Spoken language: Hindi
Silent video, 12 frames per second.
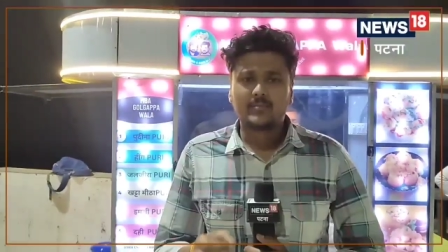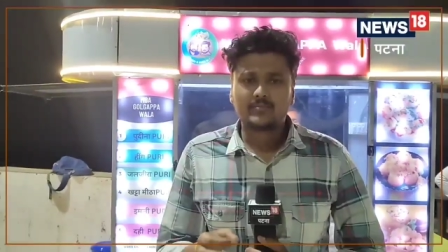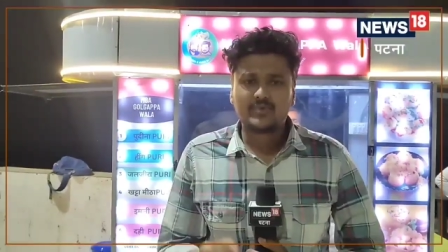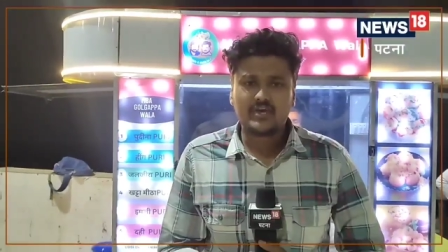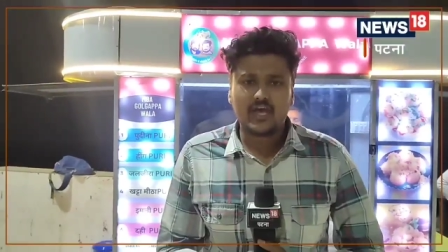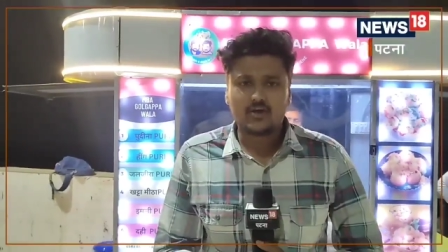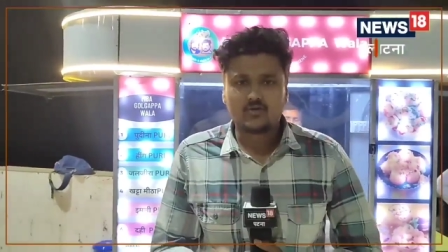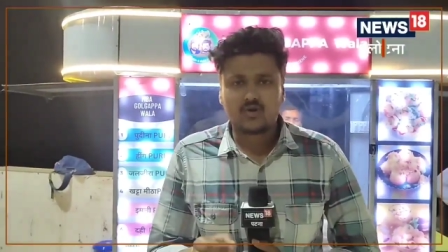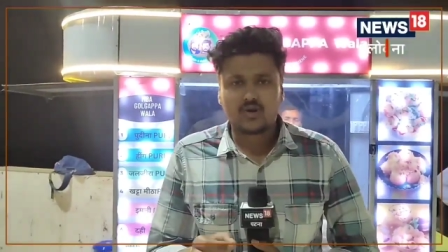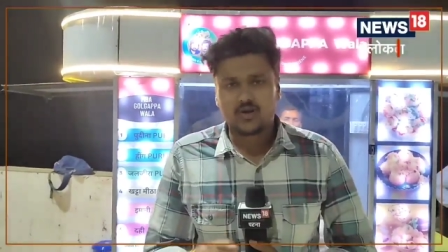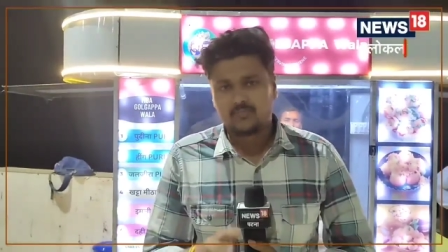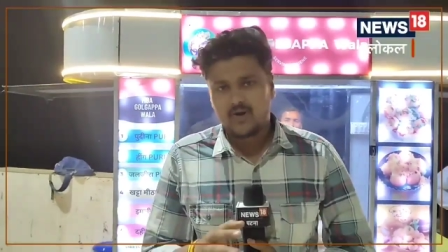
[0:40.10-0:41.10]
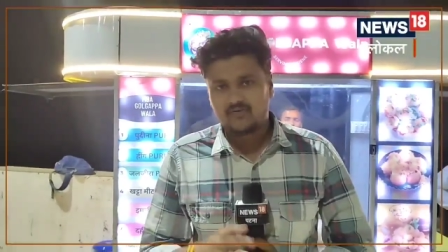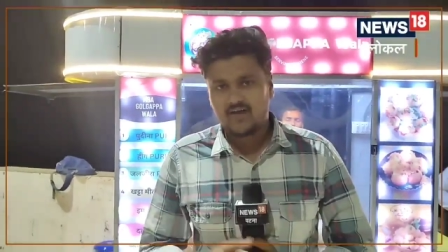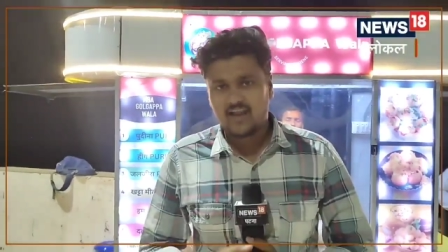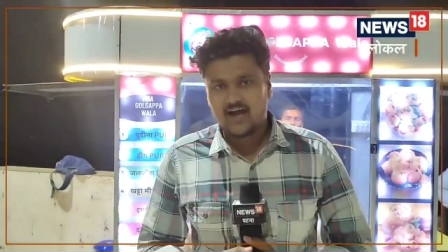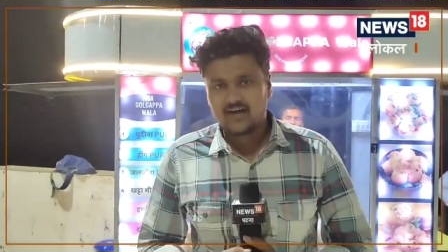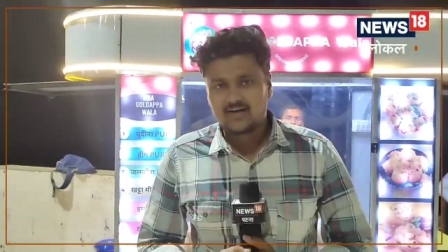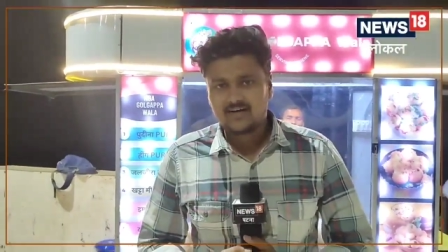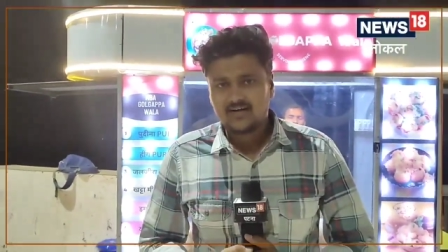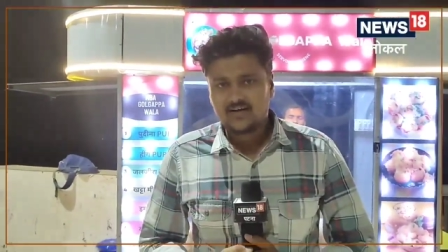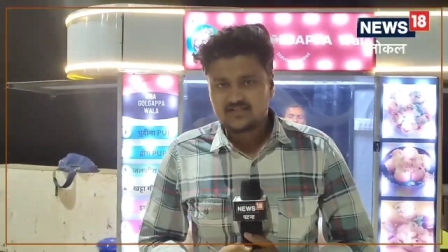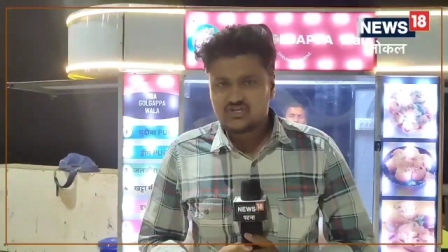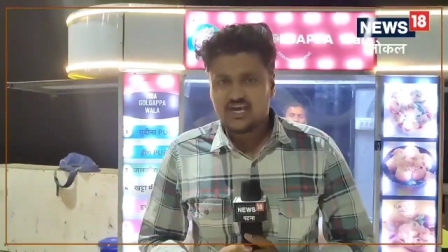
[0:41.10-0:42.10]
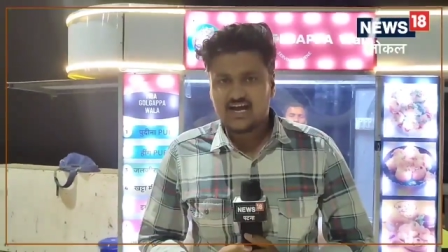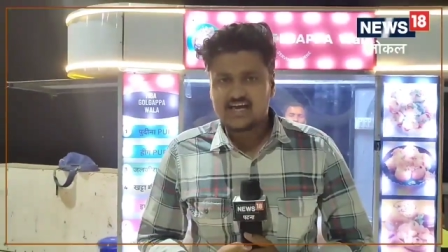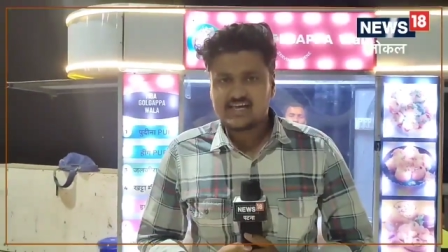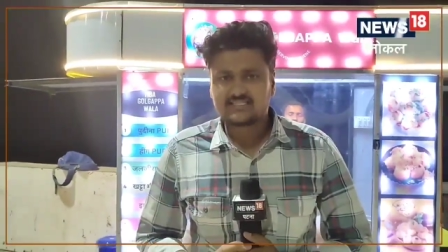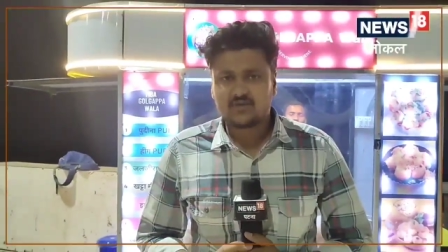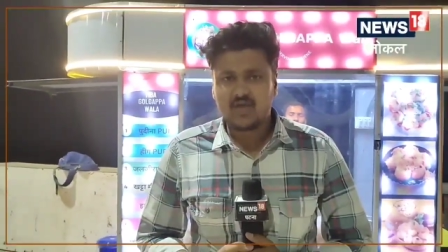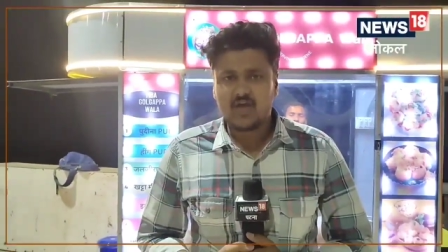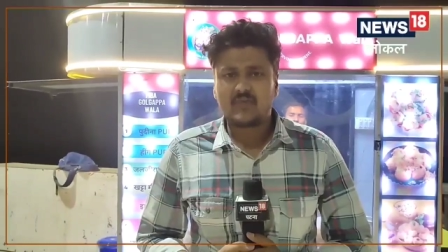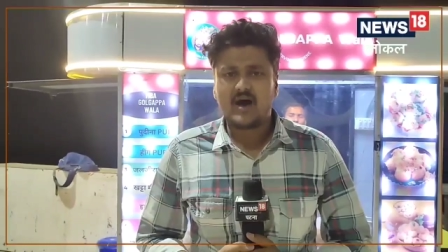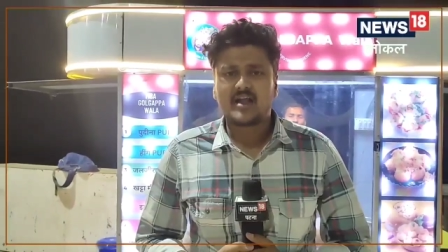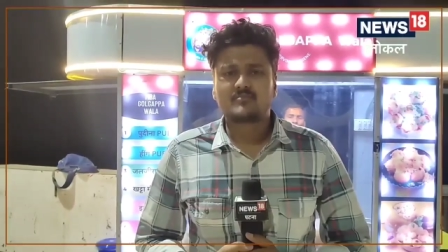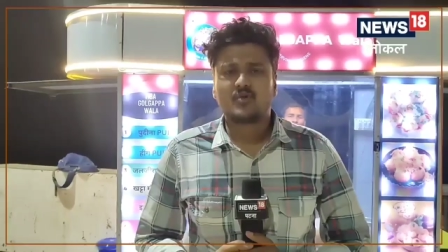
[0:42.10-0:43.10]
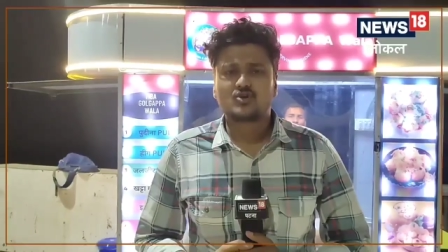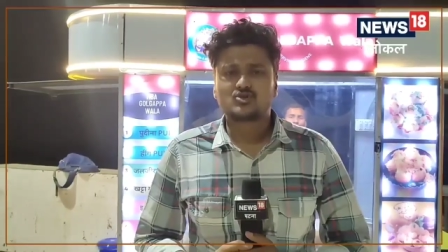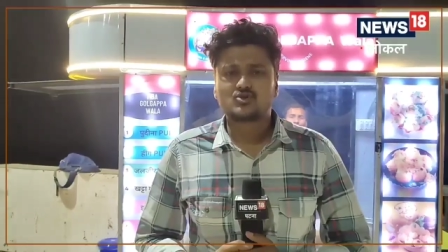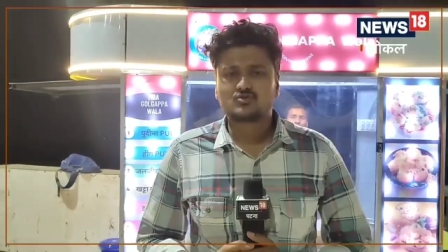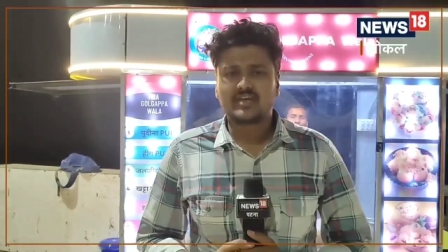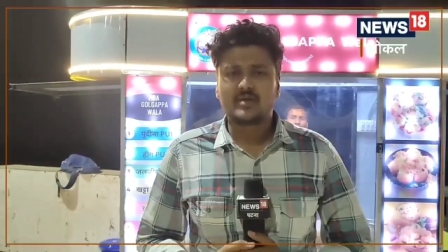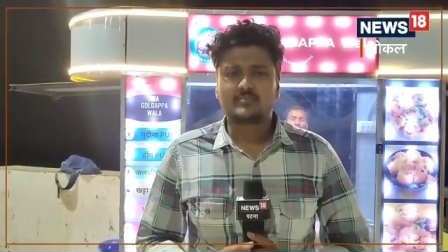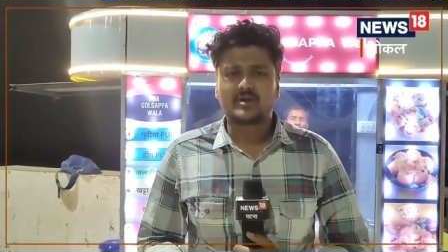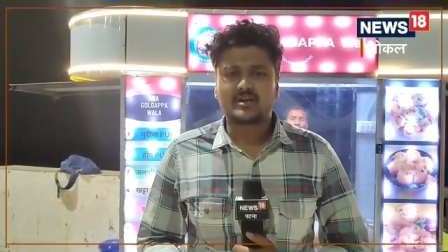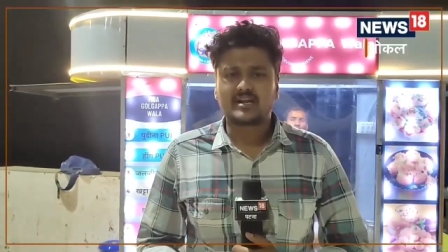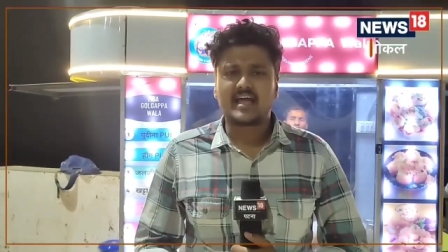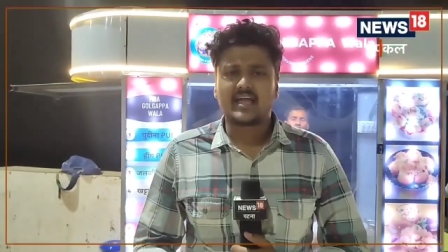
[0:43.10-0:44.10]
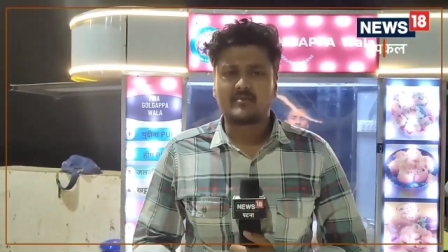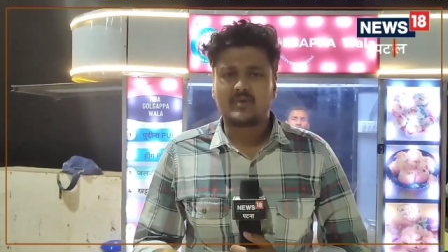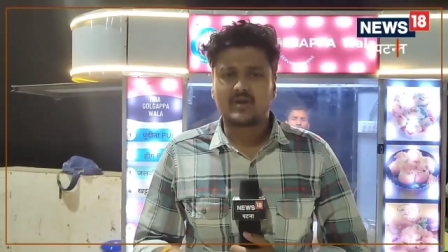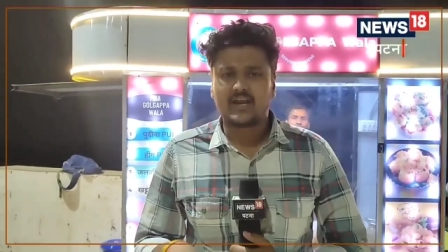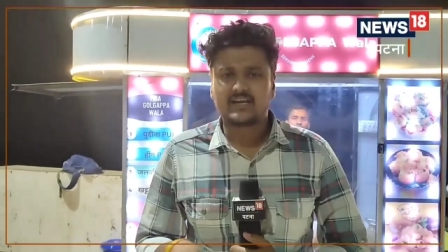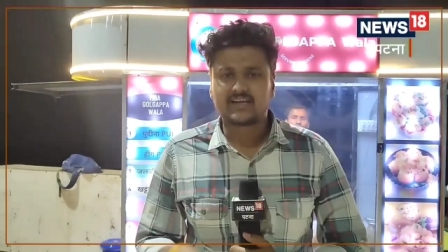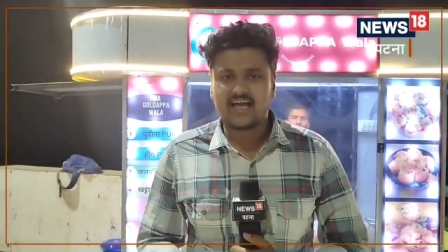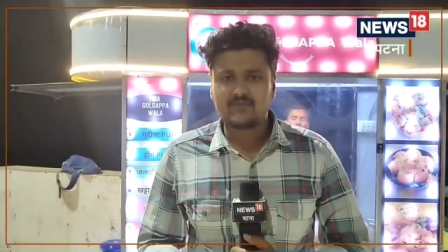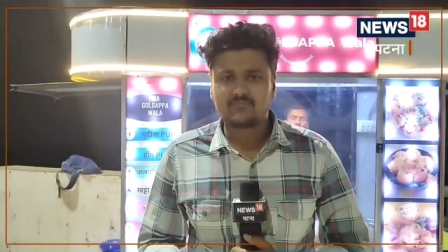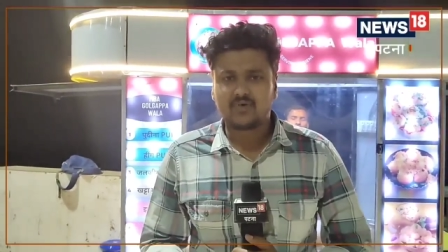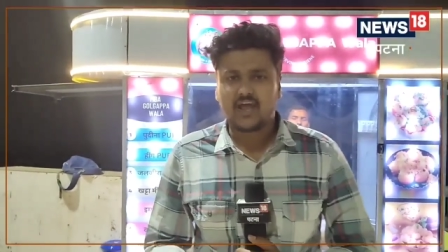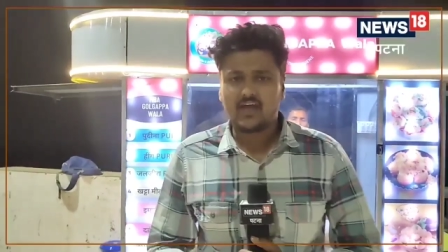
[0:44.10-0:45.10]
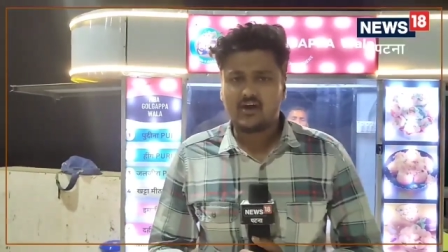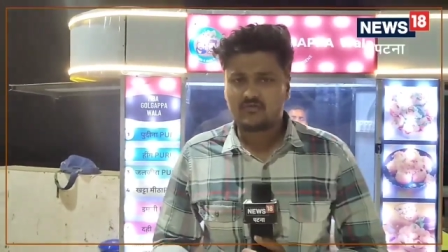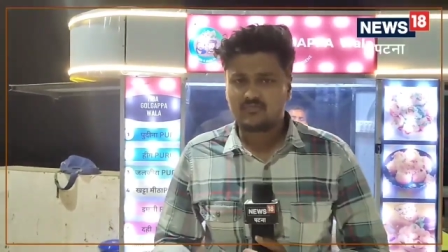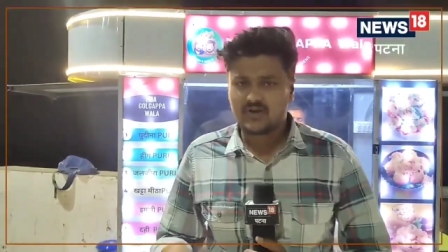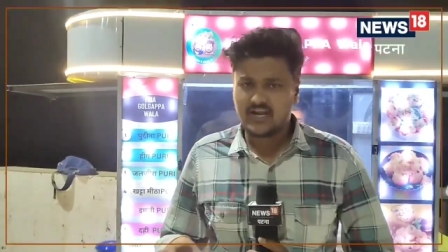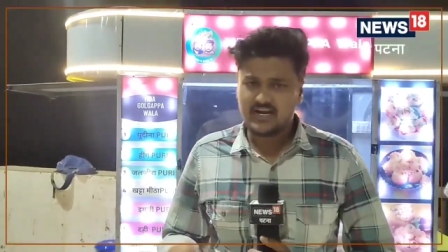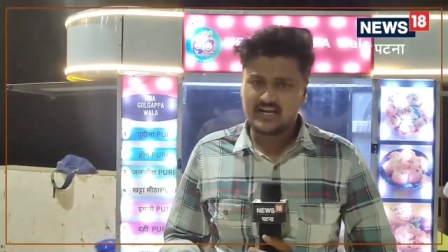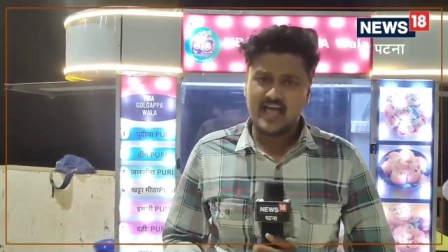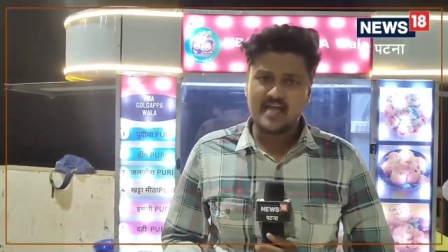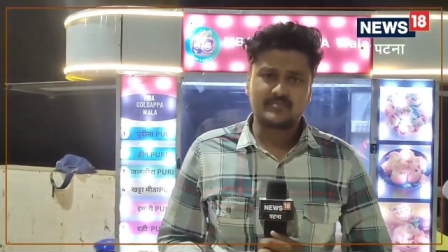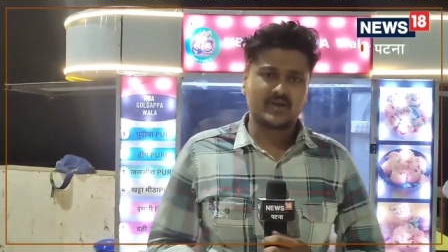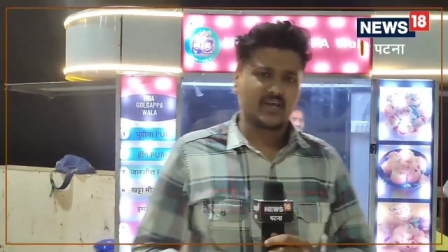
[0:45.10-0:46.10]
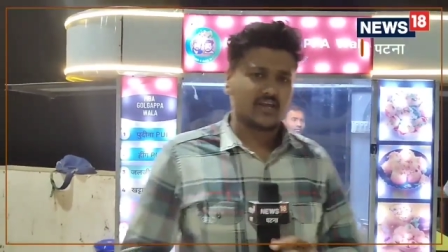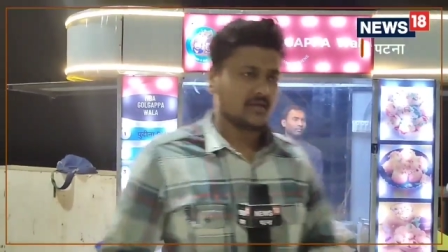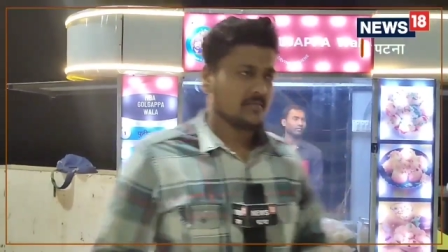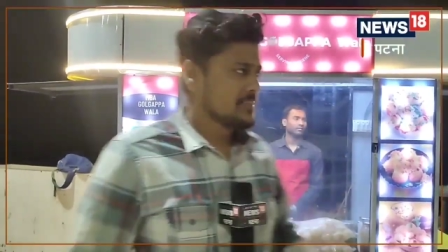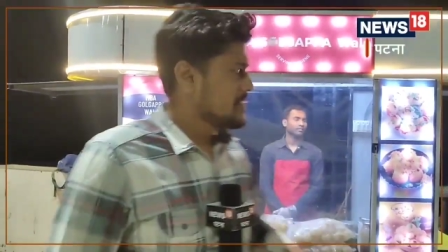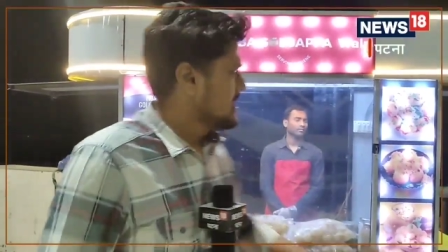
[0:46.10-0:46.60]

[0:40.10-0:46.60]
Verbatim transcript: एम गोलगप्पा वाला जी हाँ इस समय हमारी मौजूदगी पटना के मरीन ड्राइव पर है और मरीन ड्राइव पर ही